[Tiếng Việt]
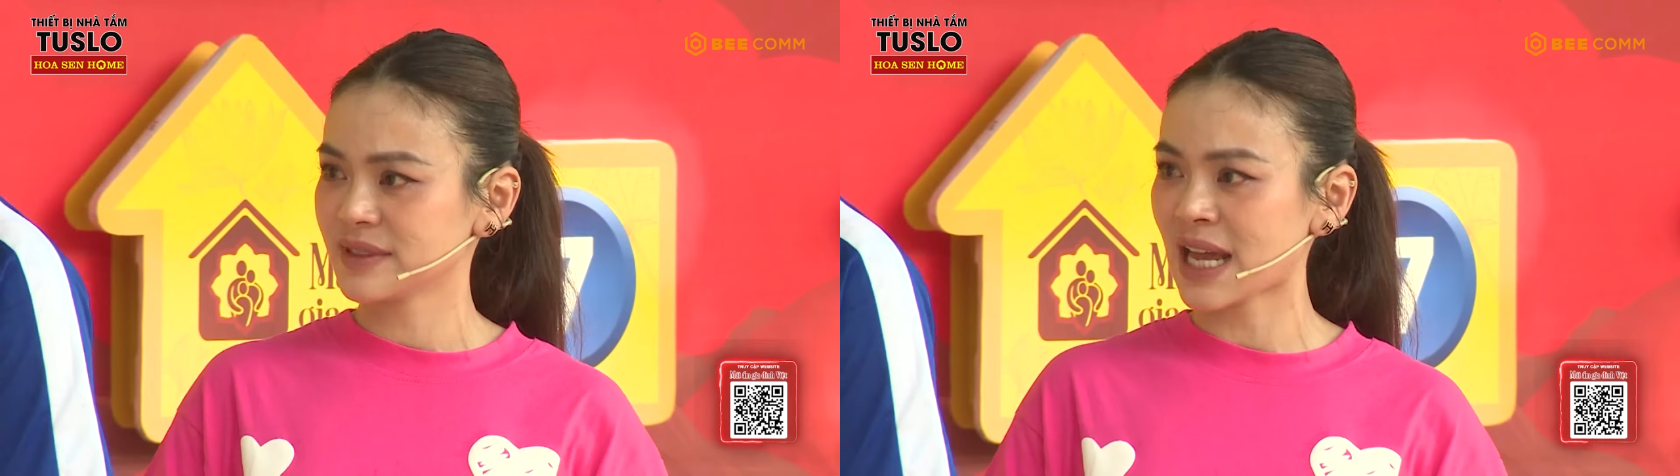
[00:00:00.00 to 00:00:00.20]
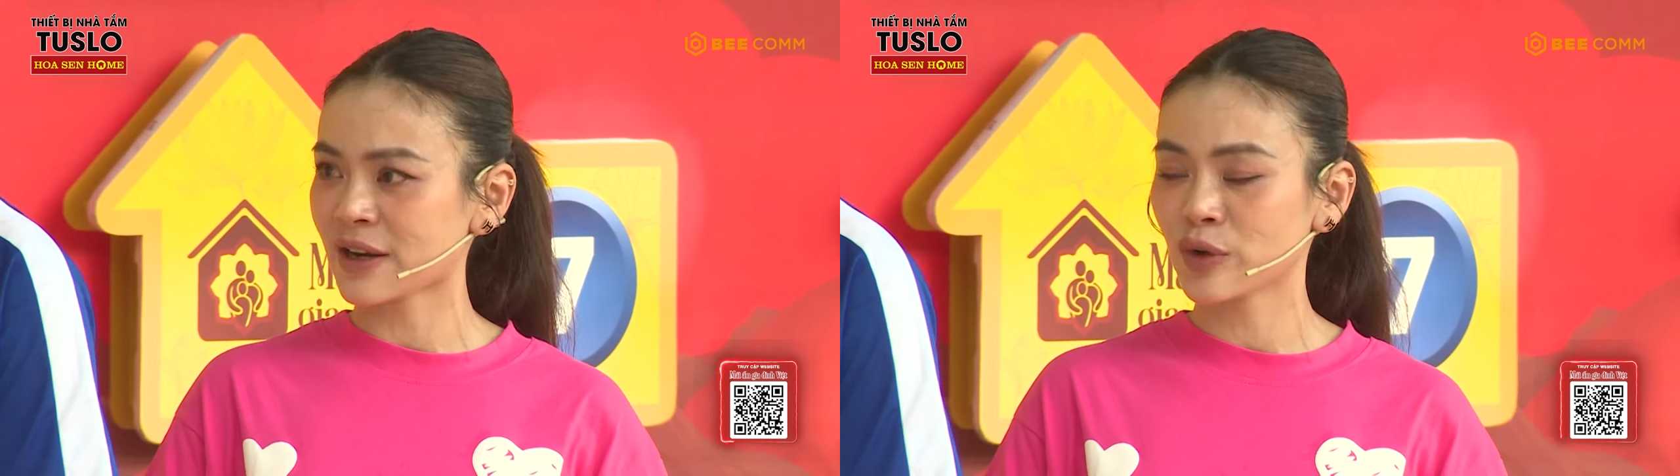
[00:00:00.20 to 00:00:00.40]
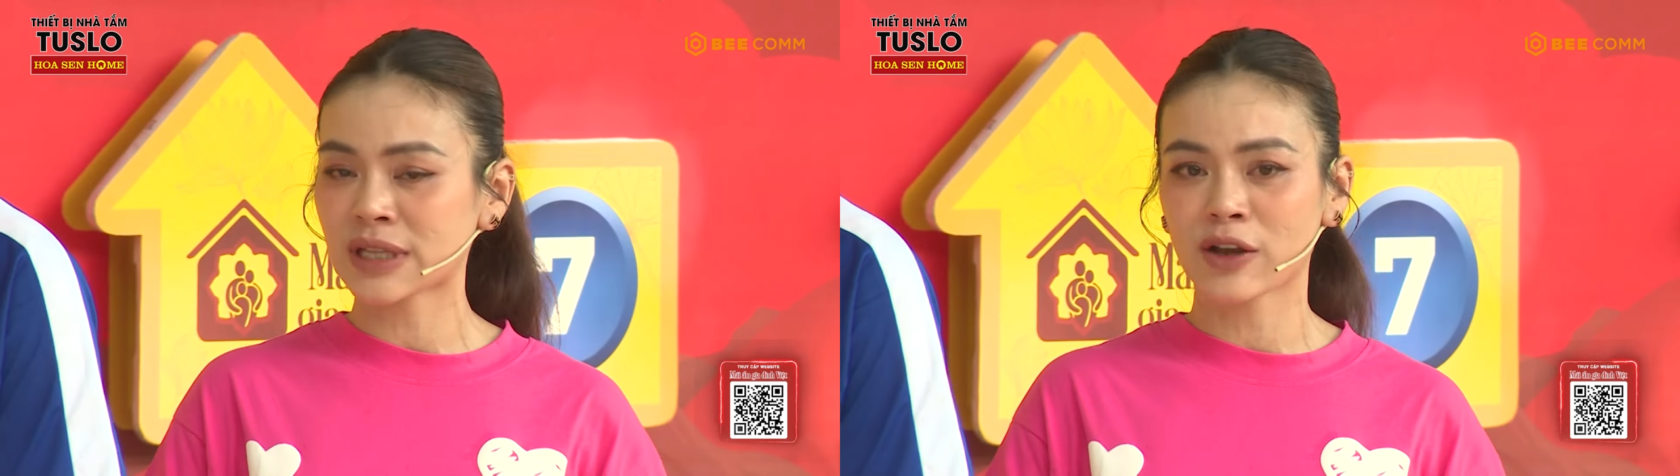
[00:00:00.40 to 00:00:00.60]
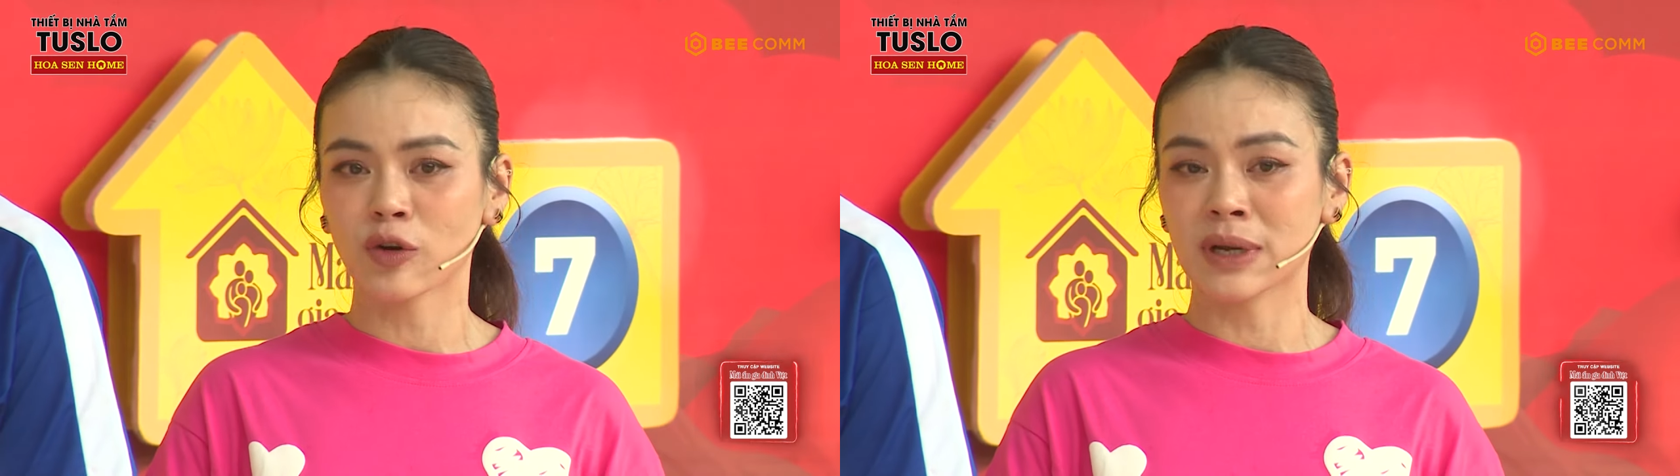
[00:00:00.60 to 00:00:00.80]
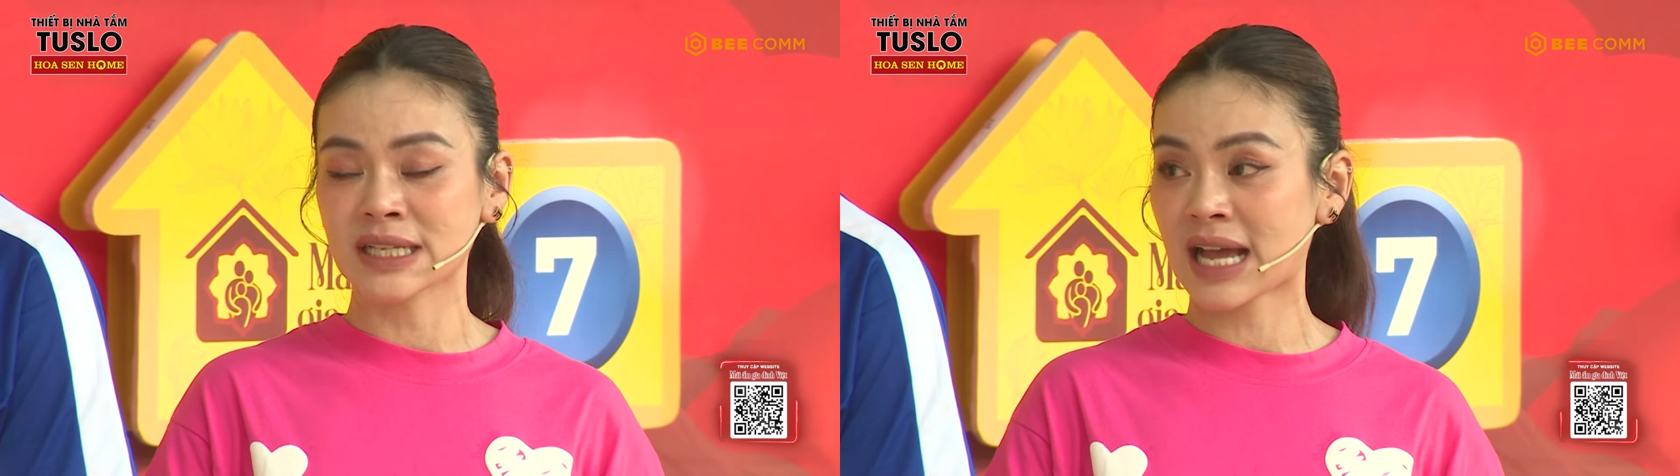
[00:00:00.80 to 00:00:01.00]
giang đôi tay
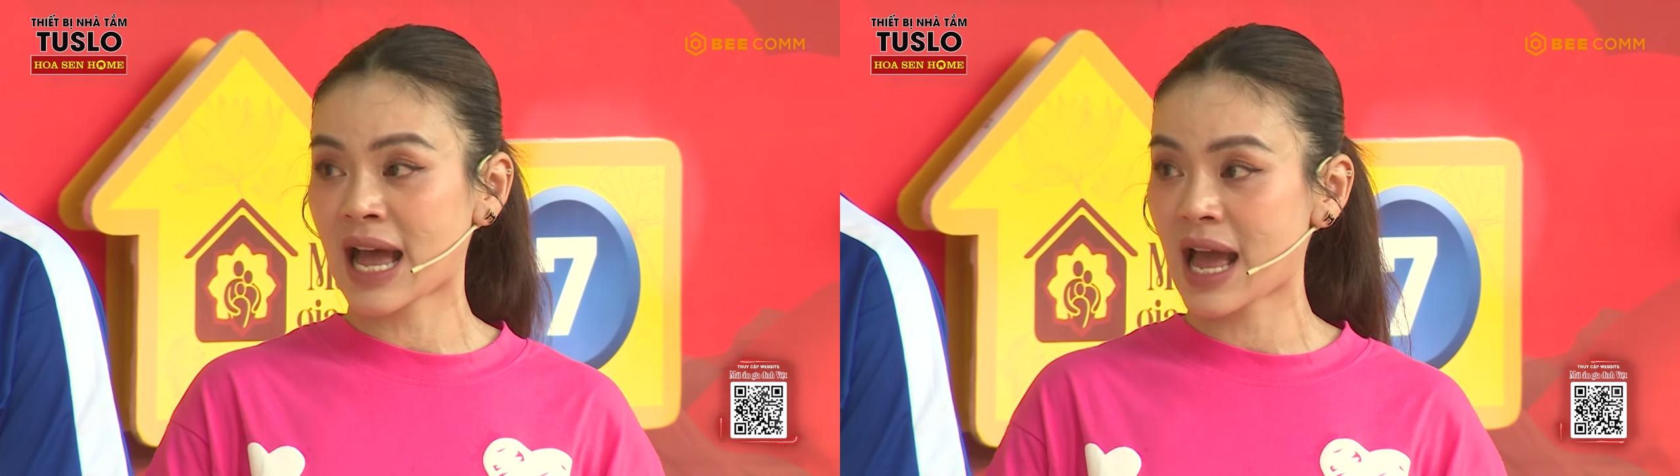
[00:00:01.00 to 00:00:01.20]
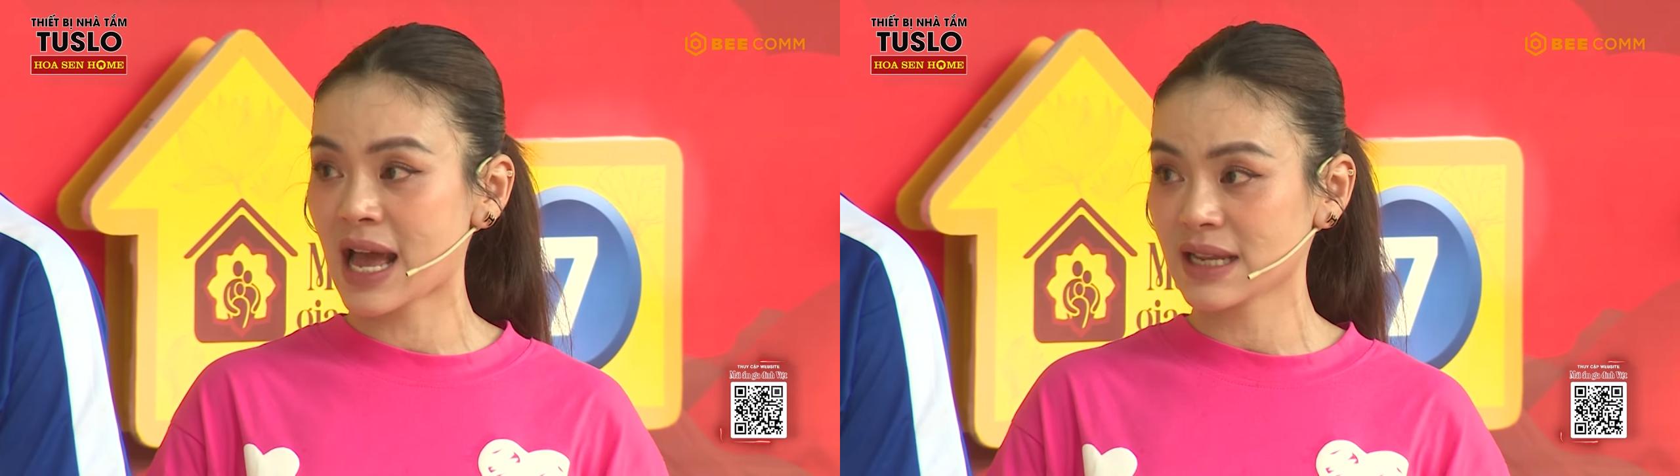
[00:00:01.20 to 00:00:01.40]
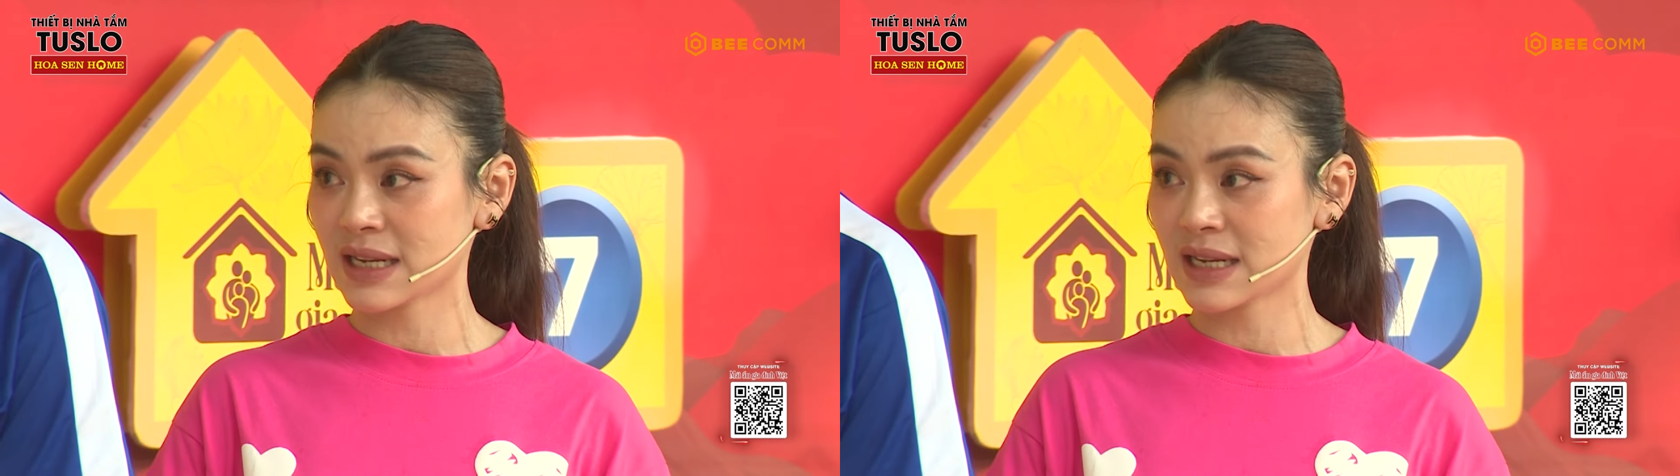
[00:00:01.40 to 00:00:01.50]
của mình ra